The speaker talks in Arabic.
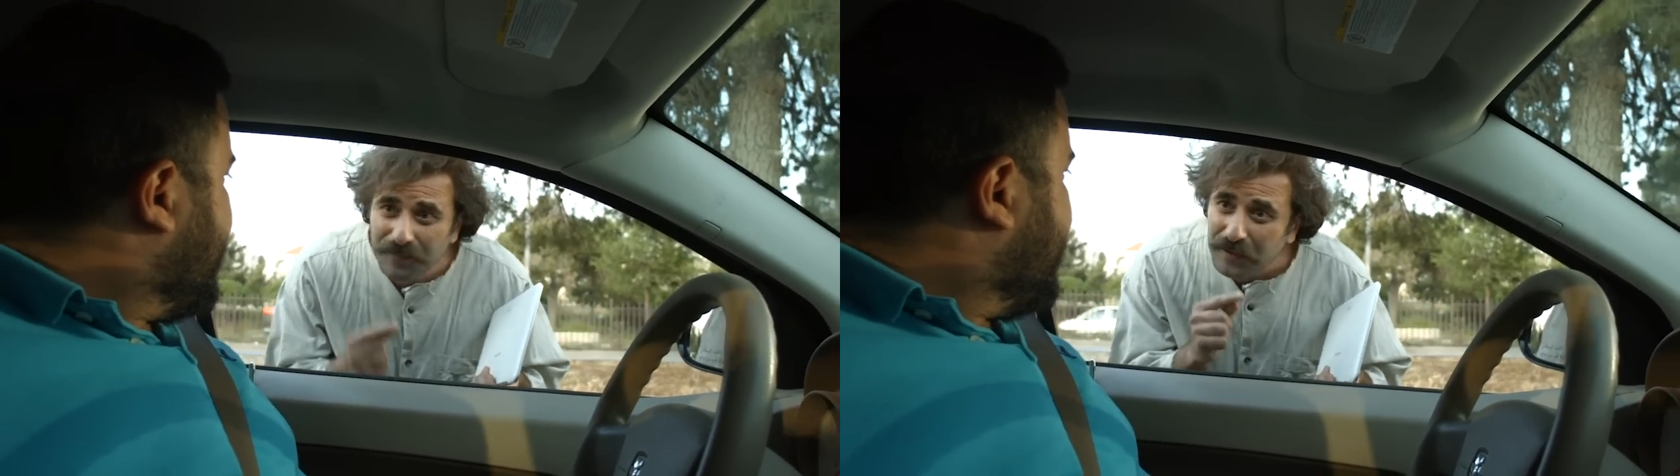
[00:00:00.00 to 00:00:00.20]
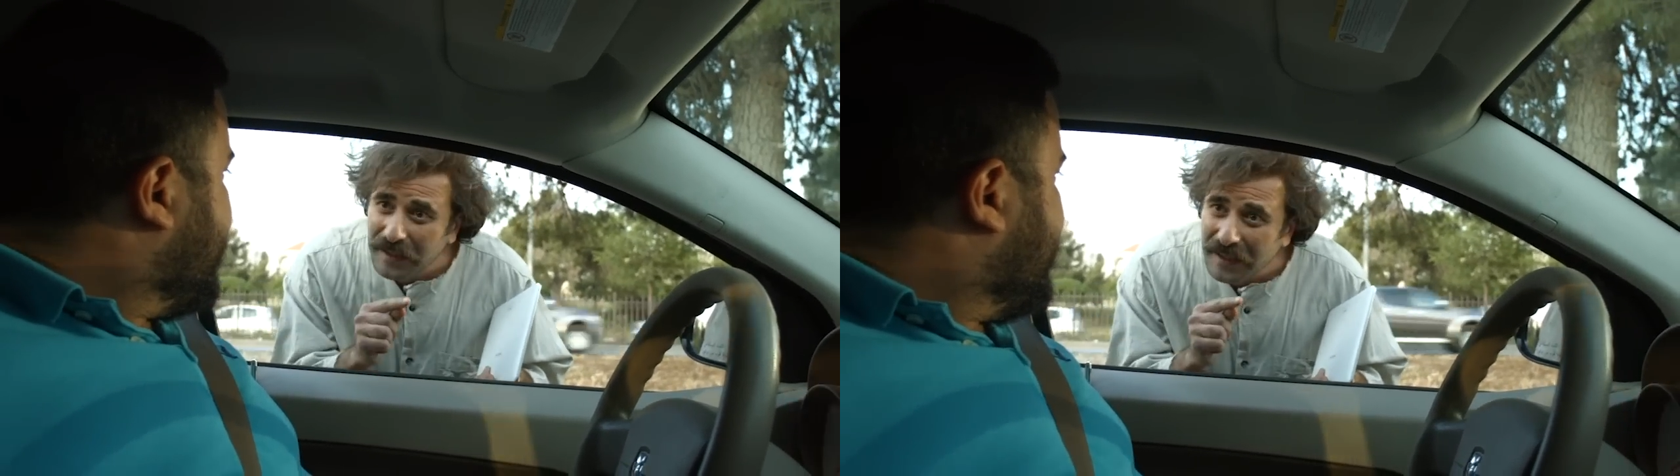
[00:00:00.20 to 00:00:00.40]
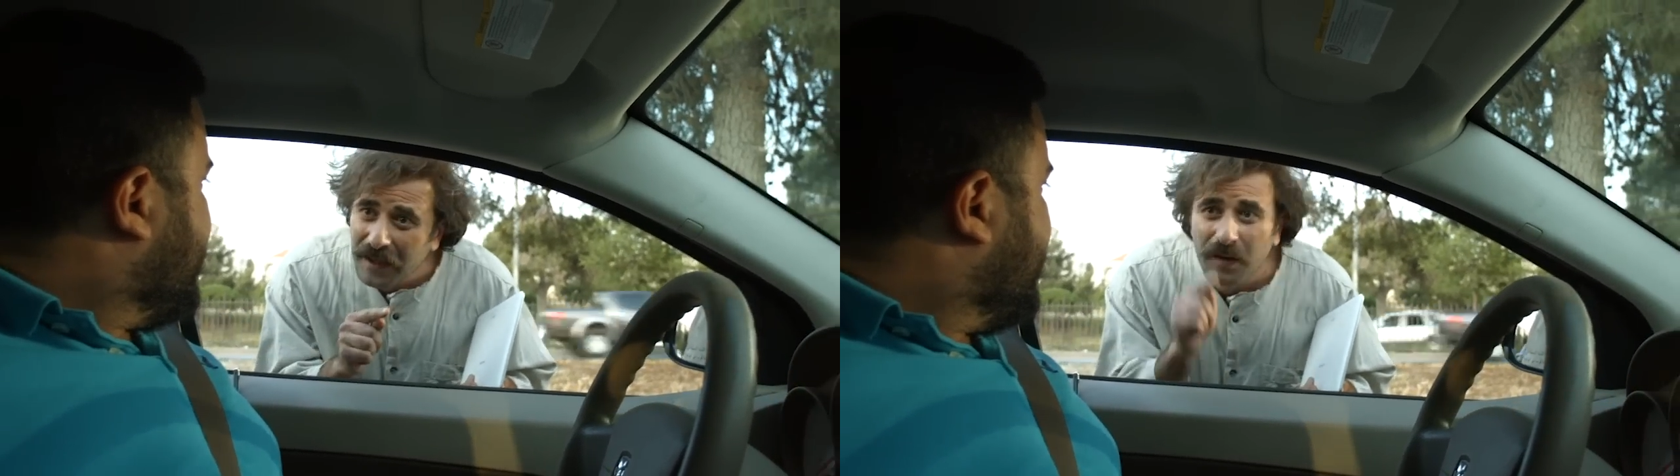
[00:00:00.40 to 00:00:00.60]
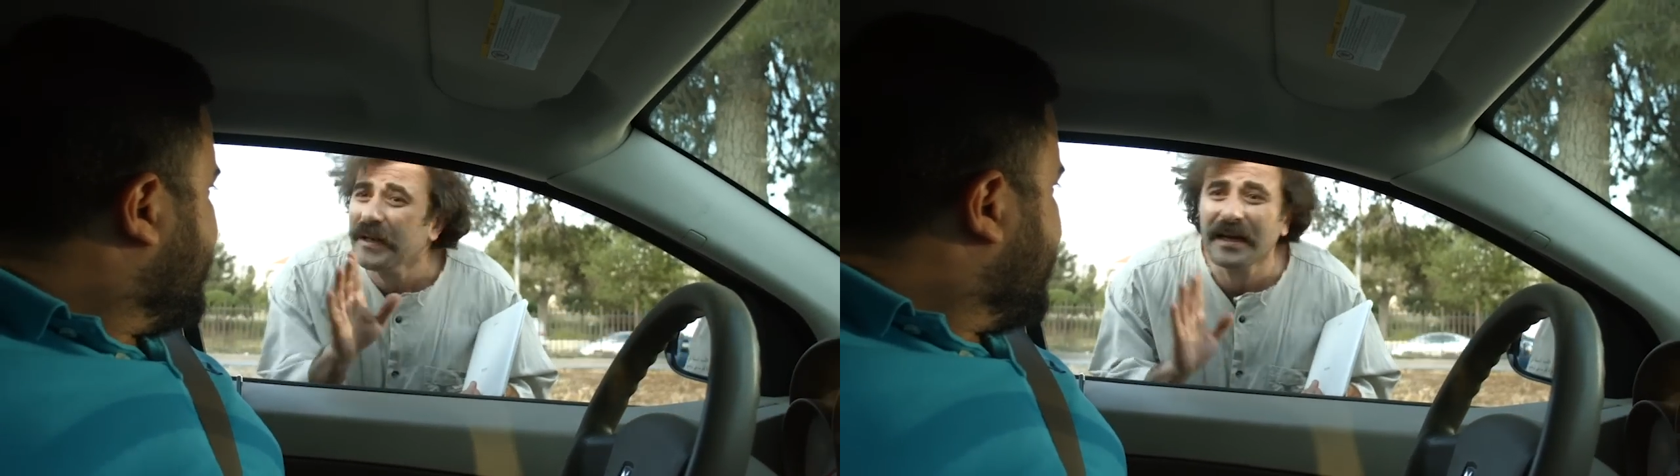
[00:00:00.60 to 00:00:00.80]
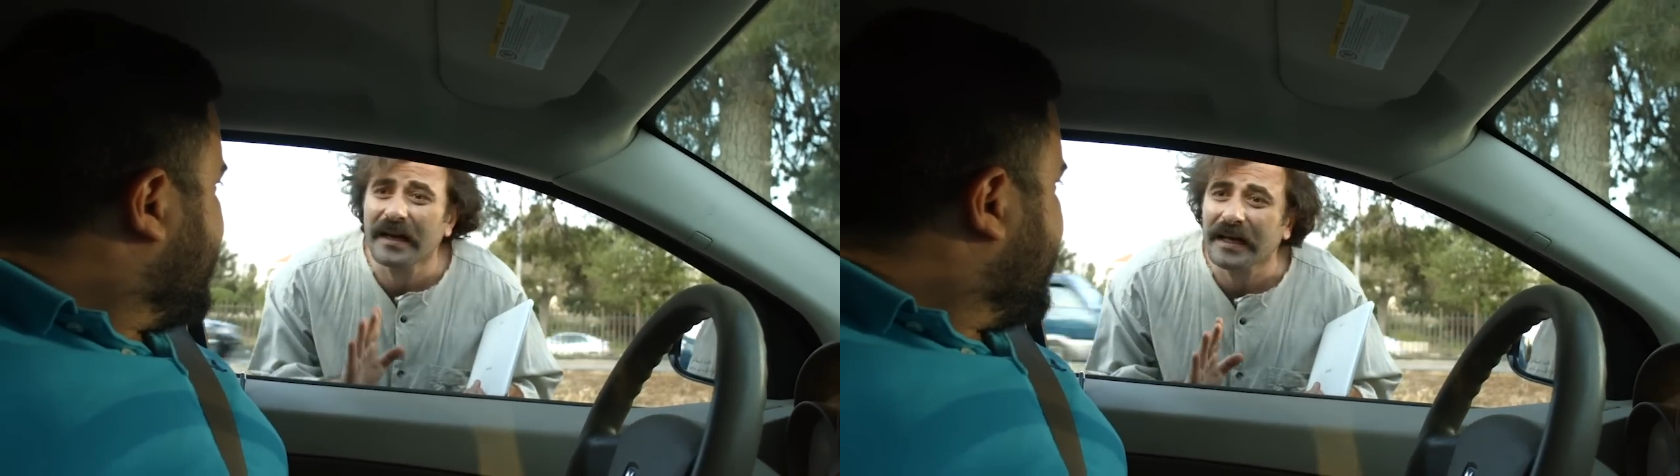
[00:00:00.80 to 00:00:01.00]
فوت عليها
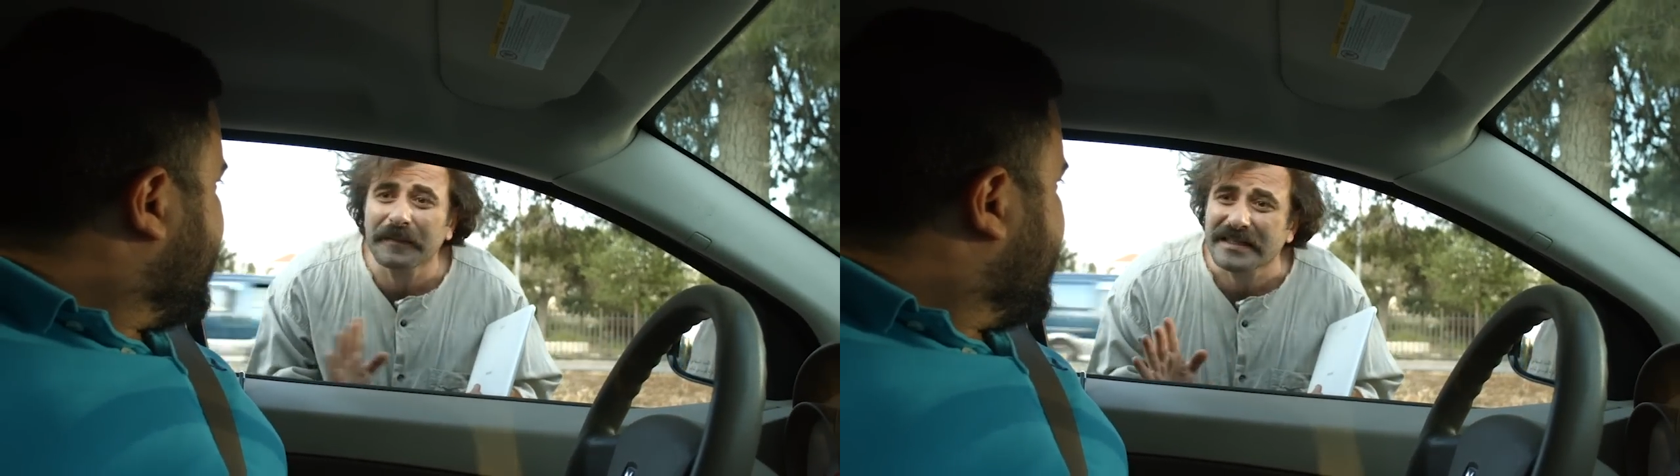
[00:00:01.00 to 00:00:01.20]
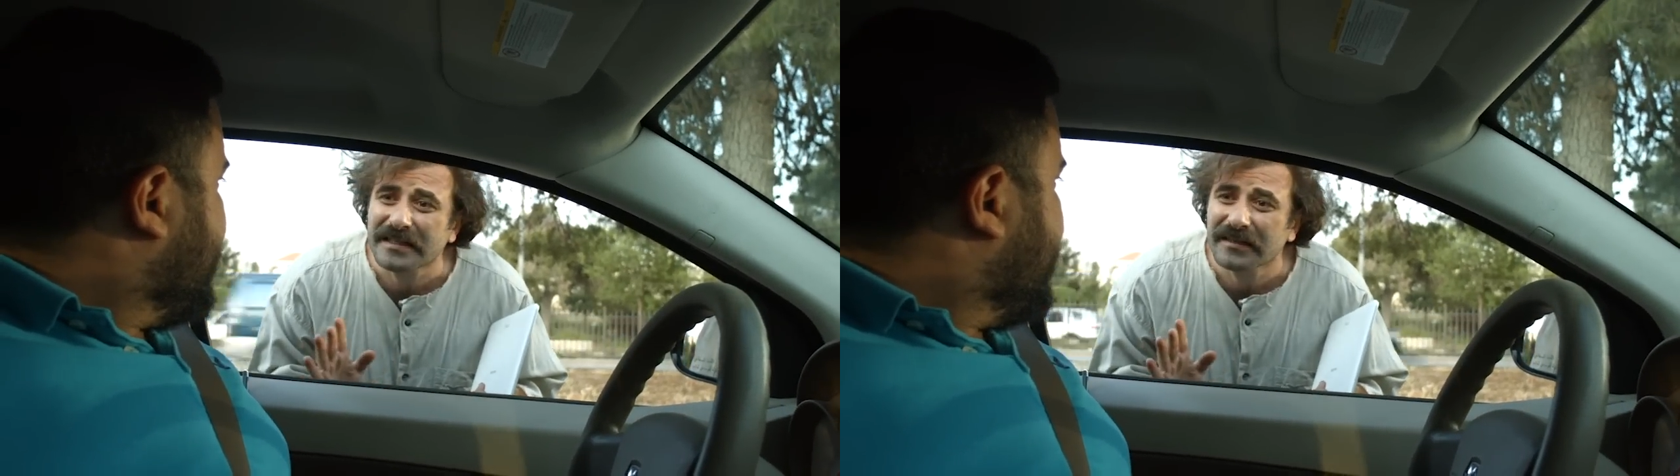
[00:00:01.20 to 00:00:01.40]
واعمل لي لايك بس